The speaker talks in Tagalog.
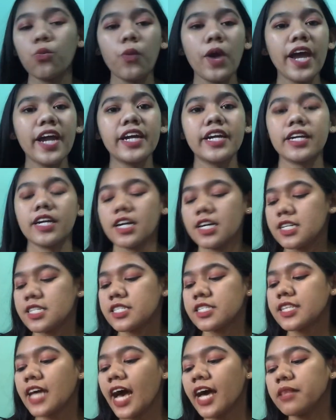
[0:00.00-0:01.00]
where?
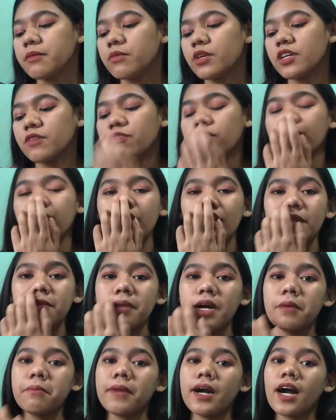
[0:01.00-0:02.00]
Saan mo
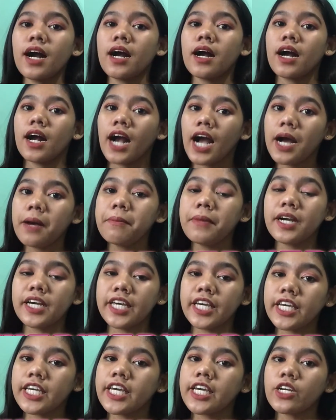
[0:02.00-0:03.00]
ifi-film ang mga
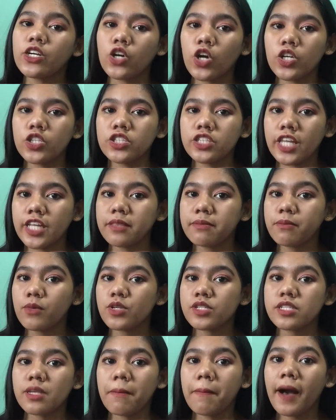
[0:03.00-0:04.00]
magiging content
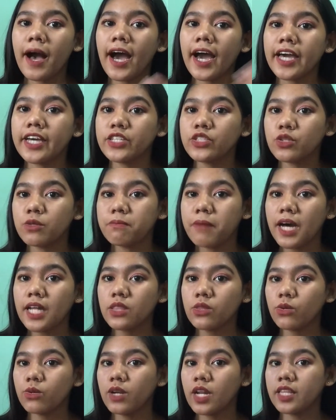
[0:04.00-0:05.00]
mo sa bahay nyo ba?
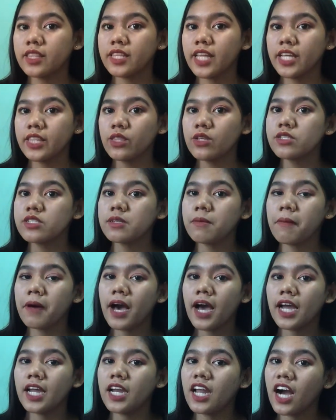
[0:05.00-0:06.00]
Tulad neto, sa
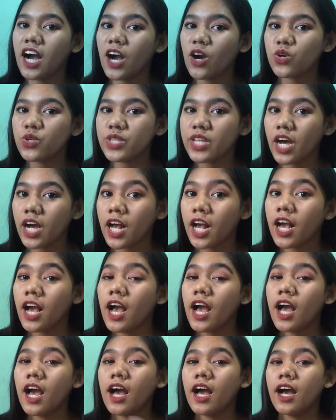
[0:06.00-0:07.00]
bahay lang ako nag
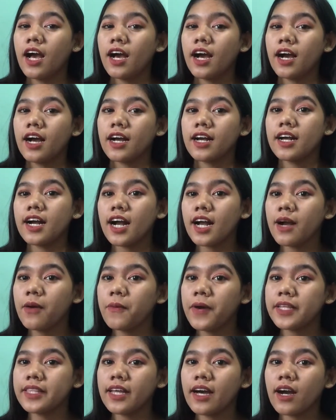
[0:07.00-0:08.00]

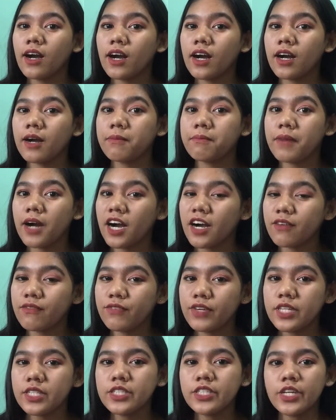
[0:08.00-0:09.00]
gagawa ng mga
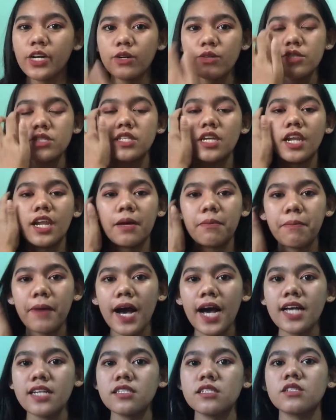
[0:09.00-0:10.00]
video sa
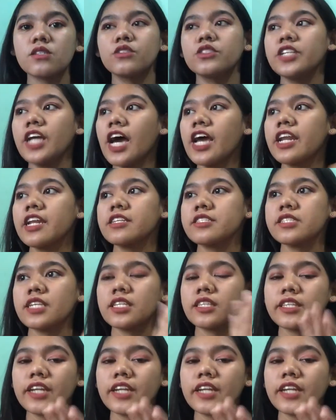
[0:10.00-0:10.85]
labas, kunyari sa